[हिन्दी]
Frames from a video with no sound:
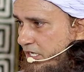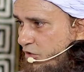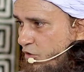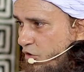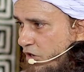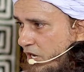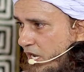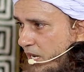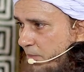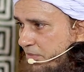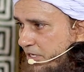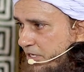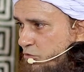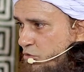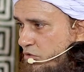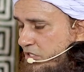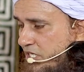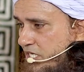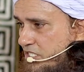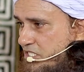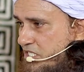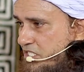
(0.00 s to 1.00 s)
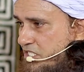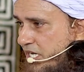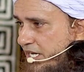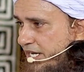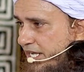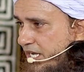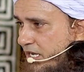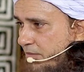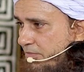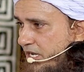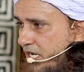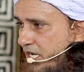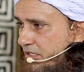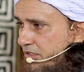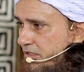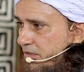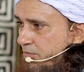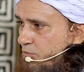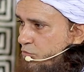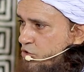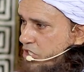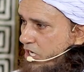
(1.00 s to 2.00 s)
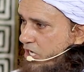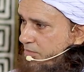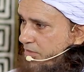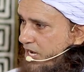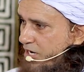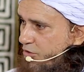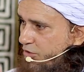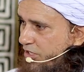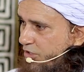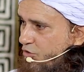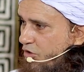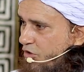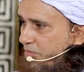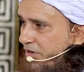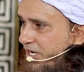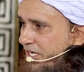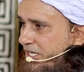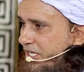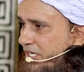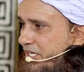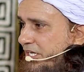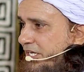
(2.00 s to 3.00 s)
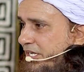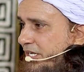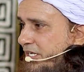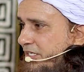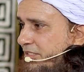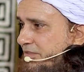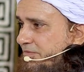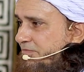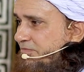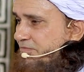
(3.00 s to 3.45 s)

और आपके दुनिया से जाने के बाद मुसलमानों ने कुर्बानी की है